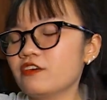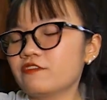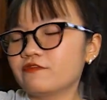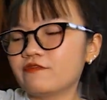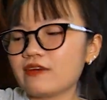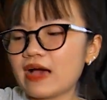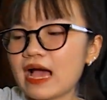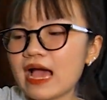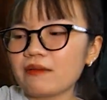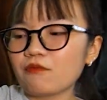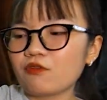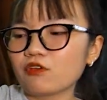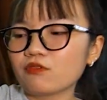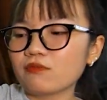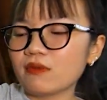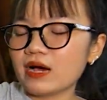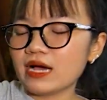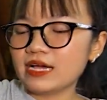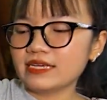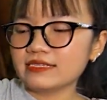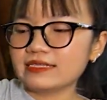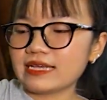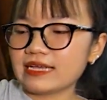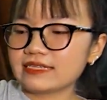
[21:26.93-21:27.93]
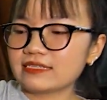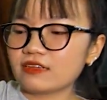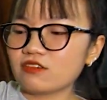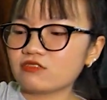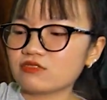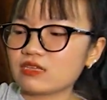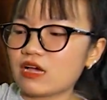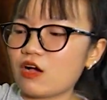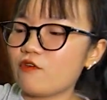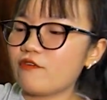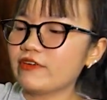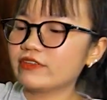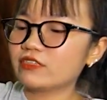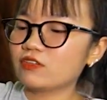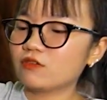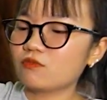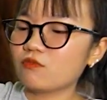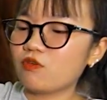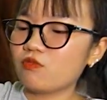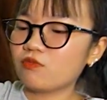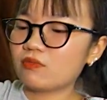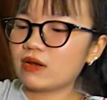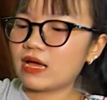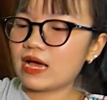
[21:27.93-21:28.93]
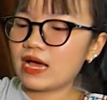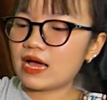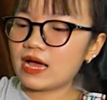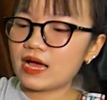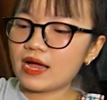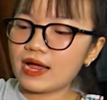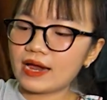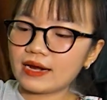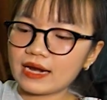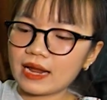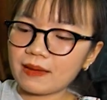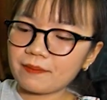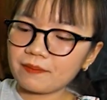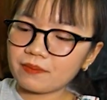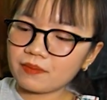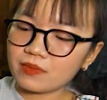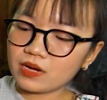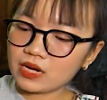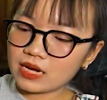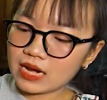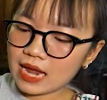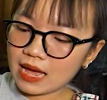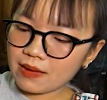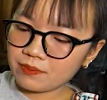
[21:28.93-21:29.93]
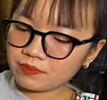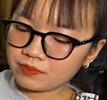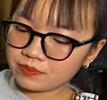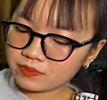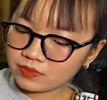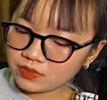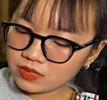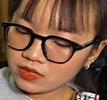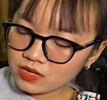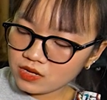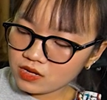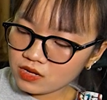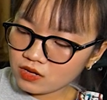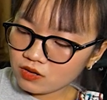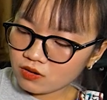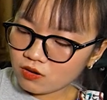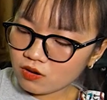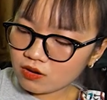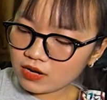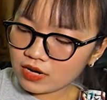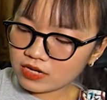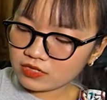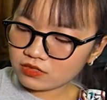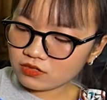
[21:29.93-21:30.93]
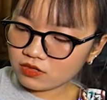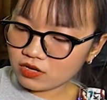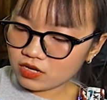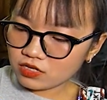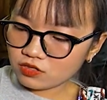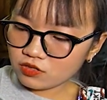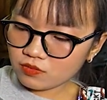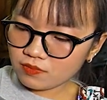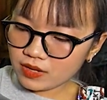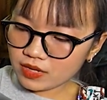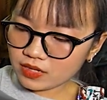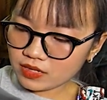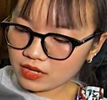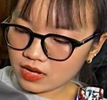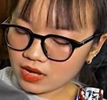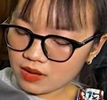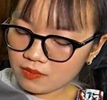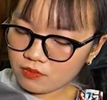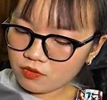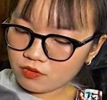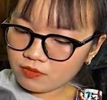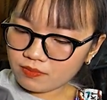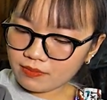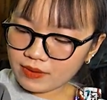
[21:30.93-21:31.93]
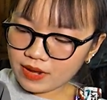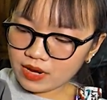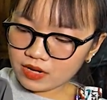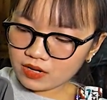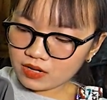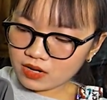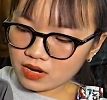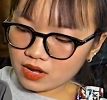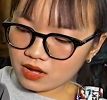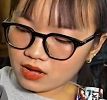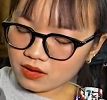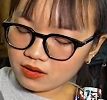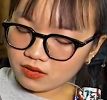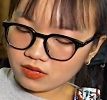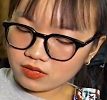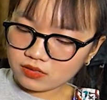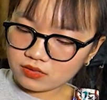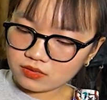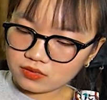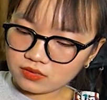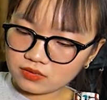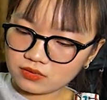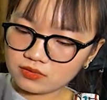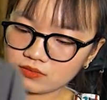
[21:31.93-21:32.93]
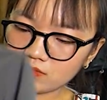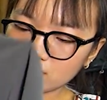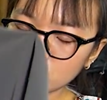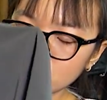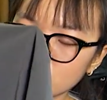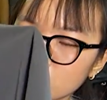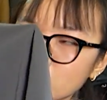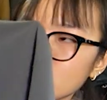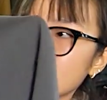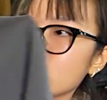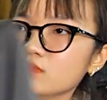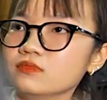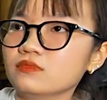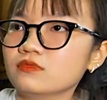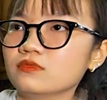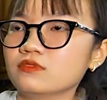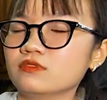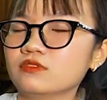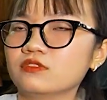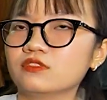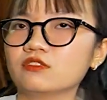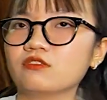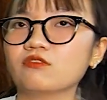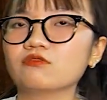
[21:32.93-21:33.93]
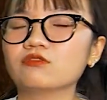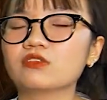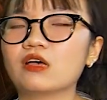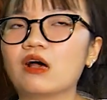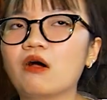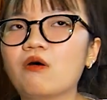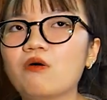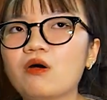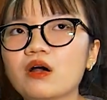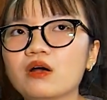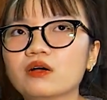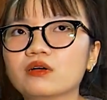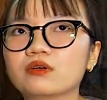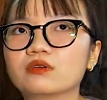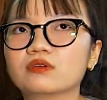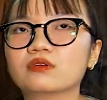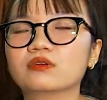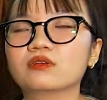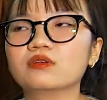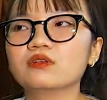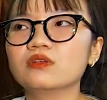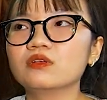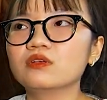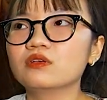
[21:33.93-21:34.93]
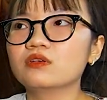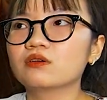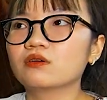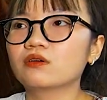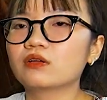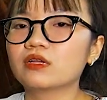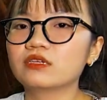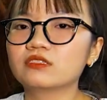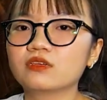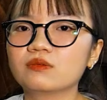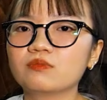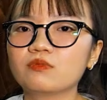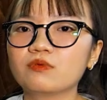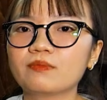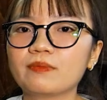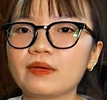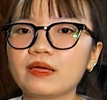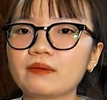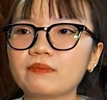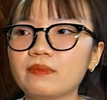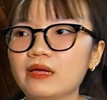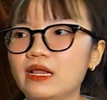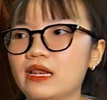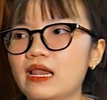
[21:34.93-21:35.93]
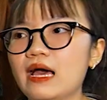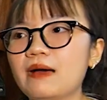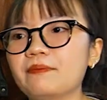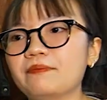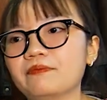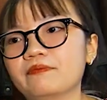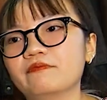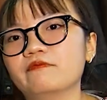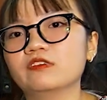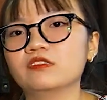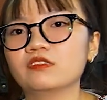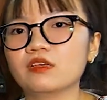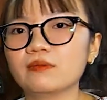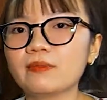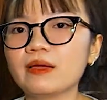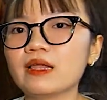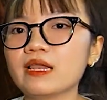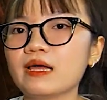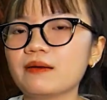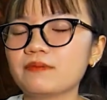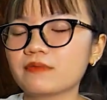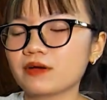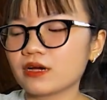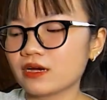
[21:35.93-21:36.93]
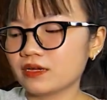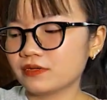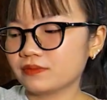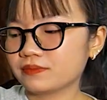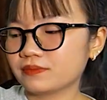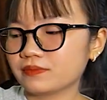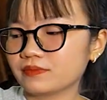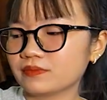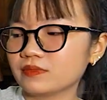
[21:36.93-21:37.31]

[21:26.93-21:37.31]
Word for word: Vai bốn mươi bảy, dài sáu mươi sáu và rộng bụng là năm mươi lăm. Con này dưới giúp mình một mét sáu mươi sáu à. Con này dưới một mét bảy mươi lăm và dưới bảy mươi lăm cân.